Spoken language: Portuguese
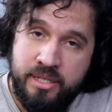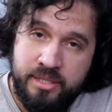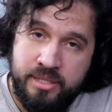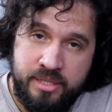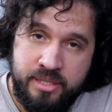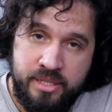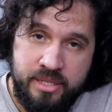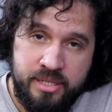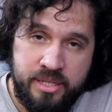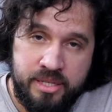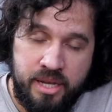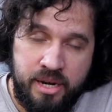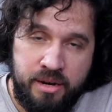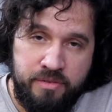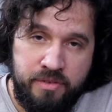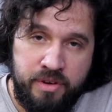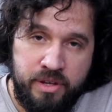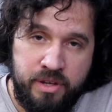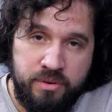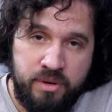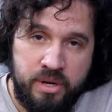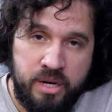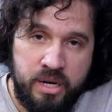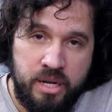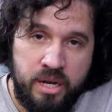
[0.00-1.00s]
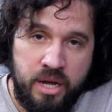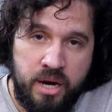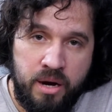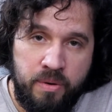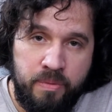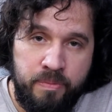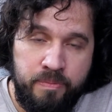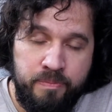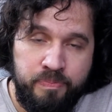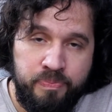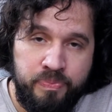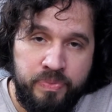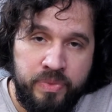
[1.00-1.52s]
se inscrever no
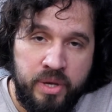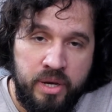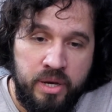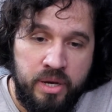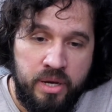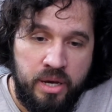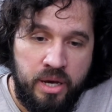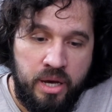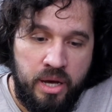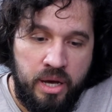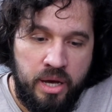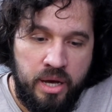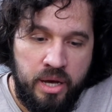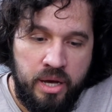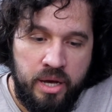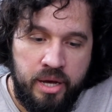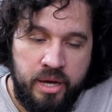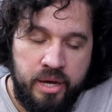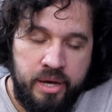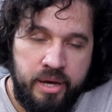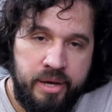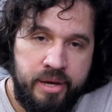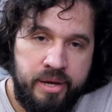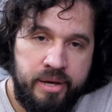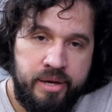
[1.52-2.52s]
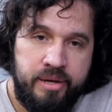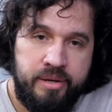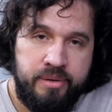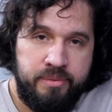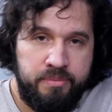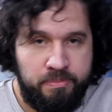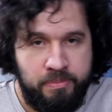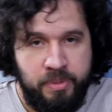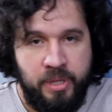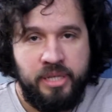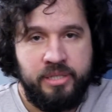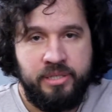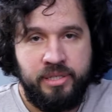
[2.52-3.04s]
canal é, eh,
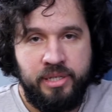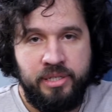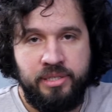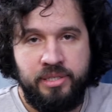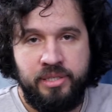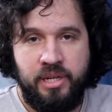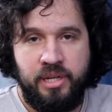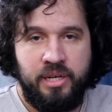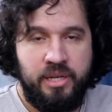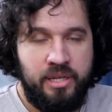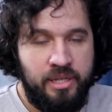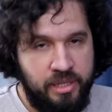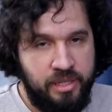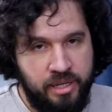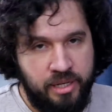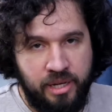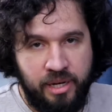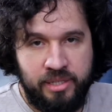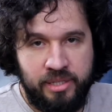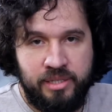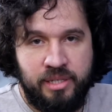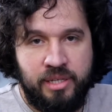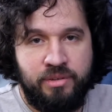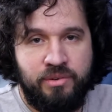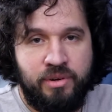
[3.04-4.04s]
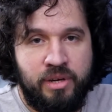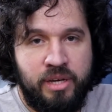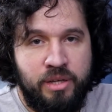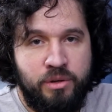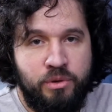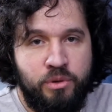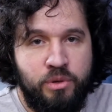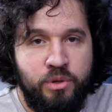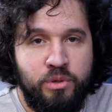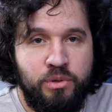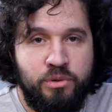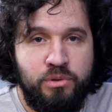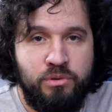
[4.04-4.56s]
para a gente né, ir crescendo aqui no
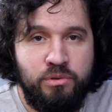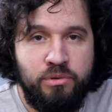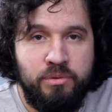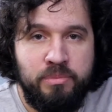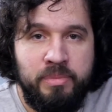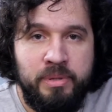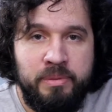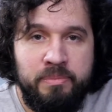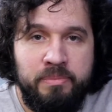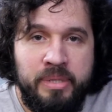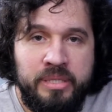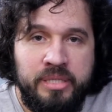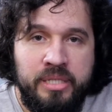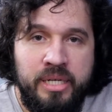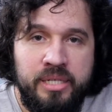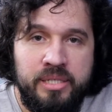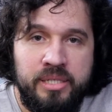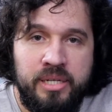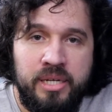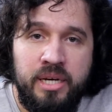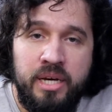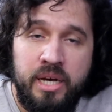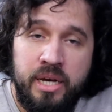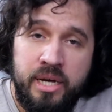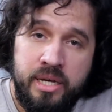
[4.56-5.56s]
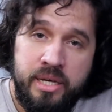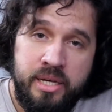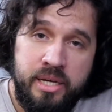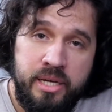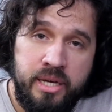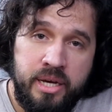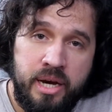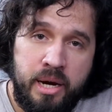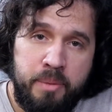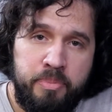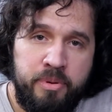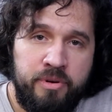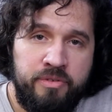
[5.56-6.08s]
YouTube, beleza? E
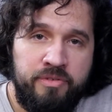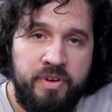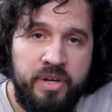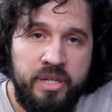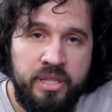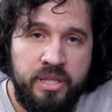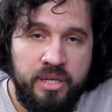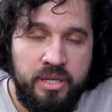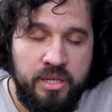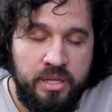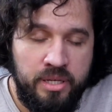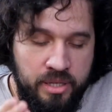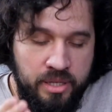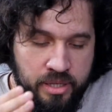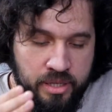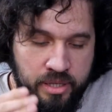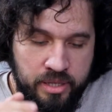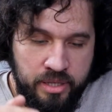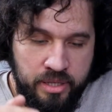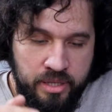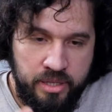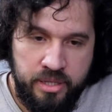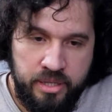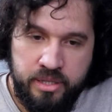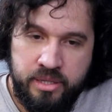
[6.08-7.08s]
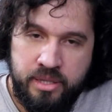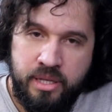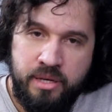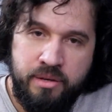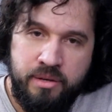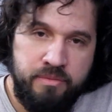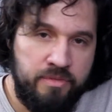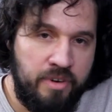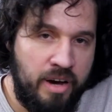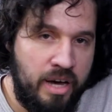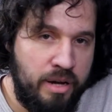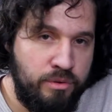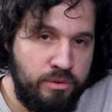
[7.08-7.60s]
aproveita aí e tem
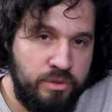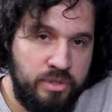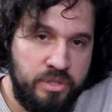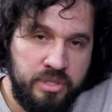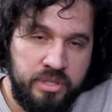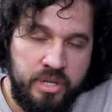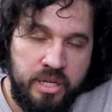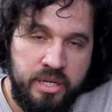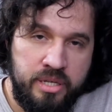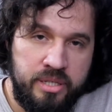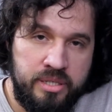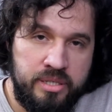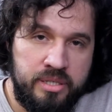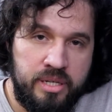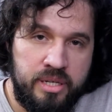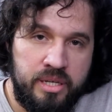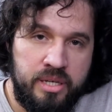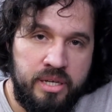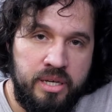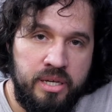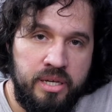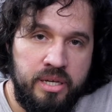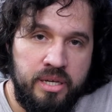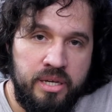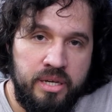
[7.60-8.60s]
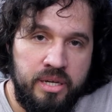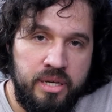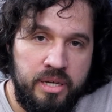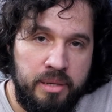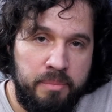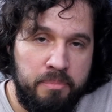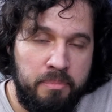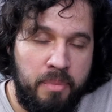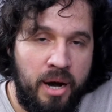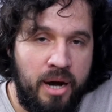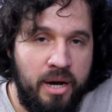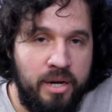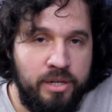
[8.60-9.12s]
vários links aqui
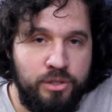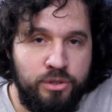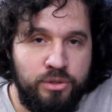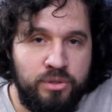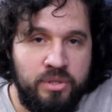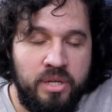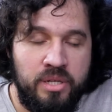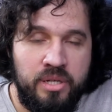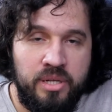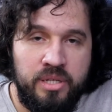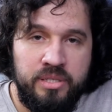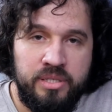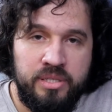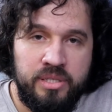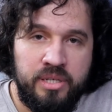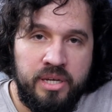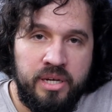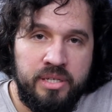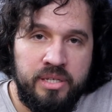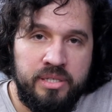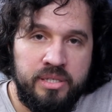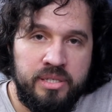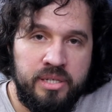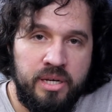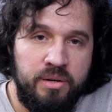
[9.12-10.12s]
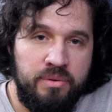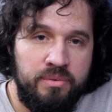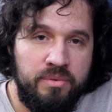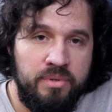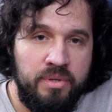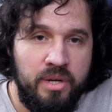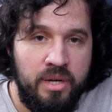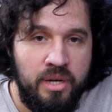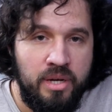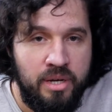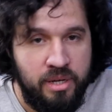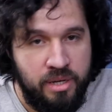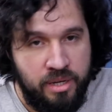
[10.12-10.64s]
embaixo né, na descrição.
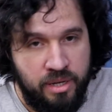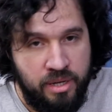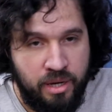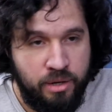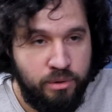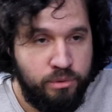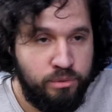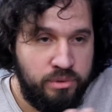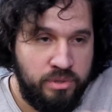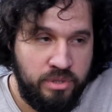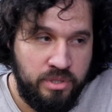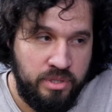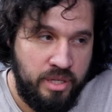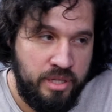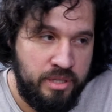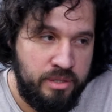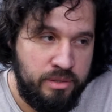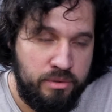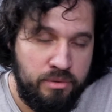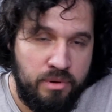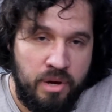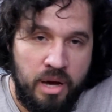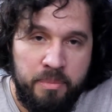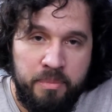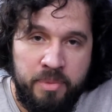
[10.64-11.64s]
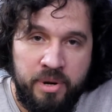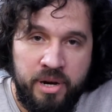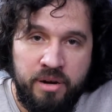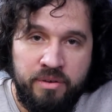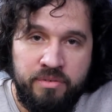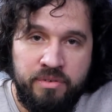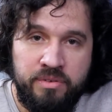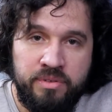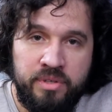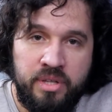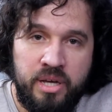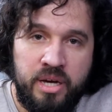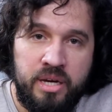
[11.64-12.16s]
É, os links do Gabriel
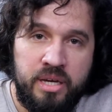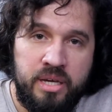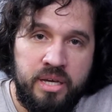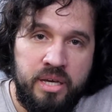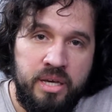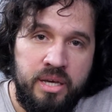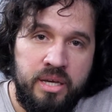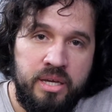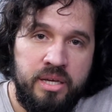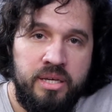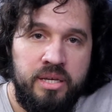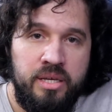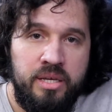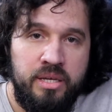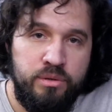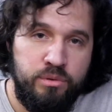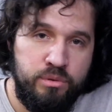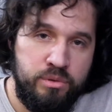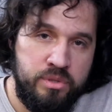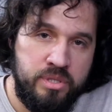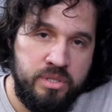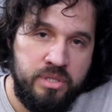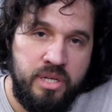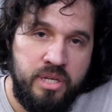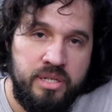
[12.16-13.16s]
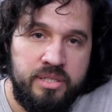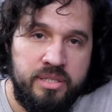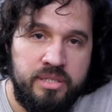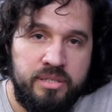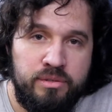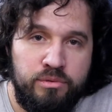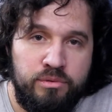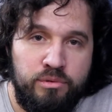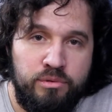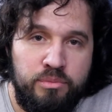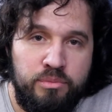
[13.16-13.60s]
vão estar tá aqui e os links do